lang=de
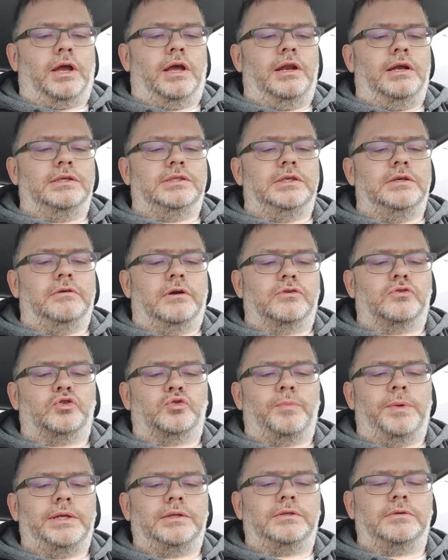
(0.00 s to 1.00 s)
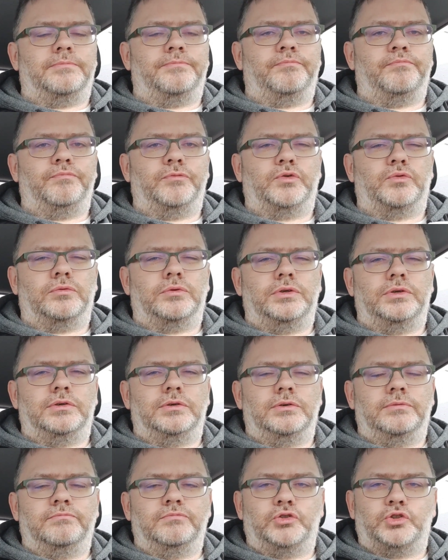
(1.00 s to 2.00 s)
relativ, also schmeckt so
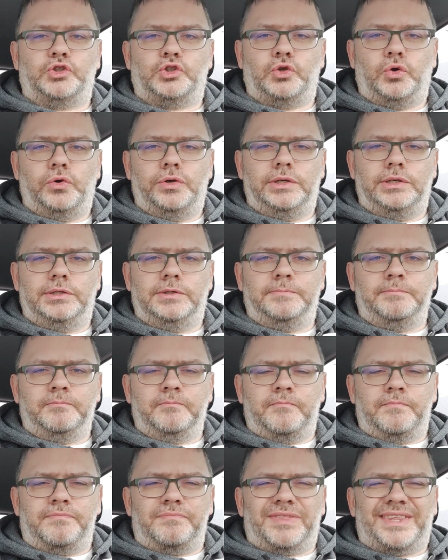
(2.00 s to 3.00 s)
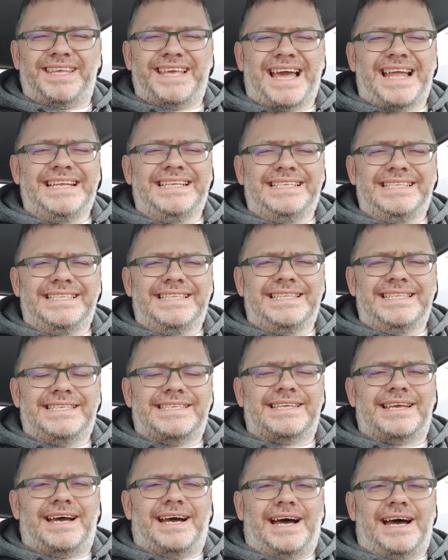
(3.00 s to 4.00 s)
eine schöne,
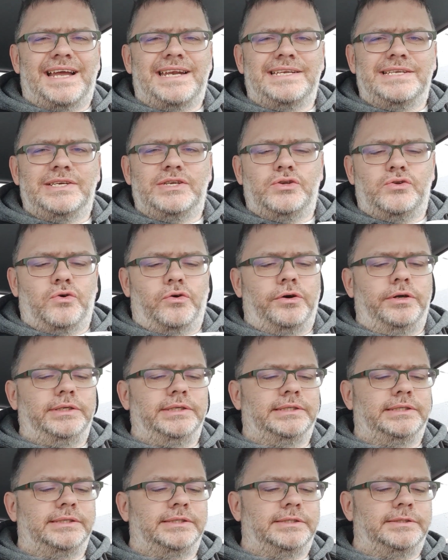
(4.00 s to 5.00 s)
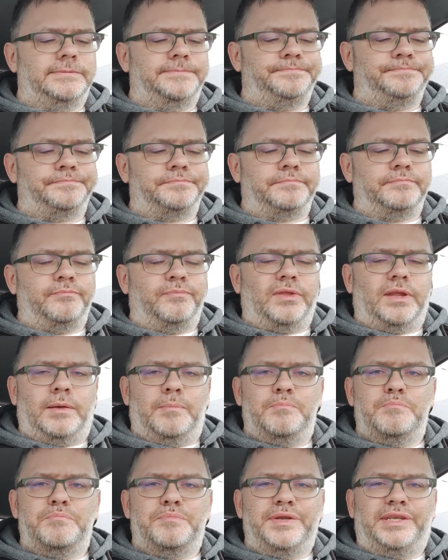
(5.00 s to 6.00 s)
ganz angedeutete
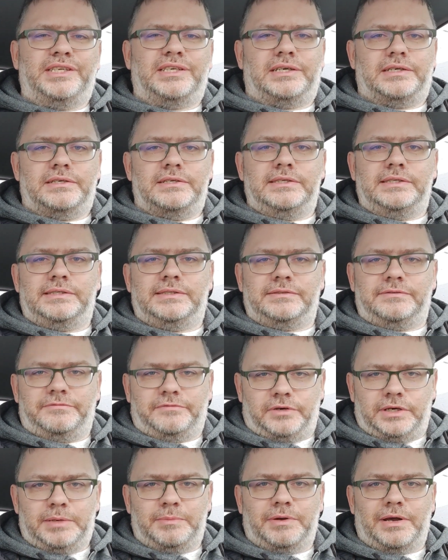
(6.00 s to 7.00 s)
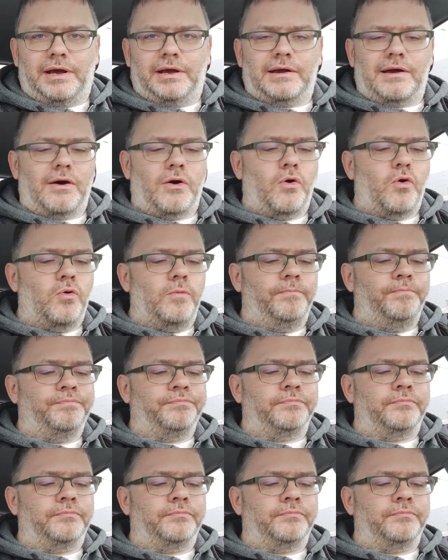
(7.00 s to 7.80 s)
Bitternis von dem Kakao.